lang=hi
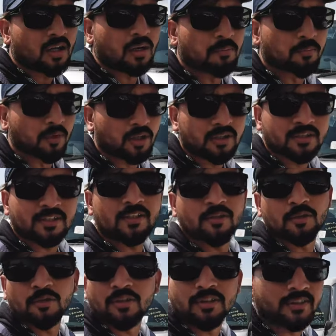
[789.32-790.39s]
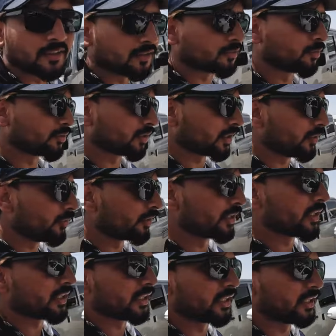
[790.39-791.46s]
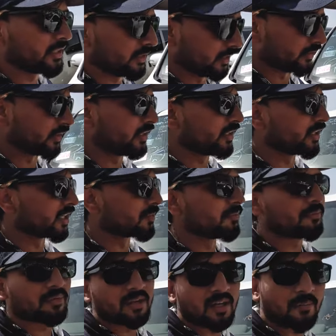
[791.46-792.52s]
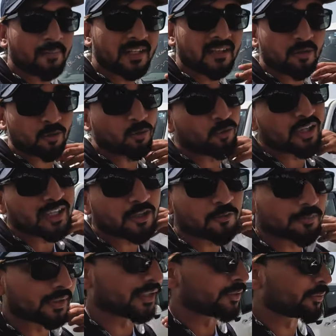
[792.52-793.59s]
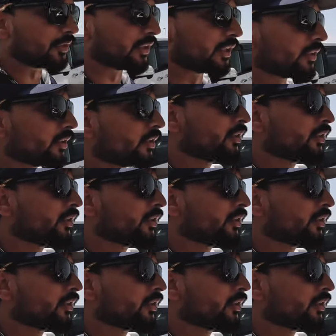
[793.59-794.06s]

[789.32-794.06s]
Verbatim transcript: अब बहुत से लोग ये सोच रहे होंगे कि इतनी गर्मी में हमने हुडी क्यों पहनी हुई है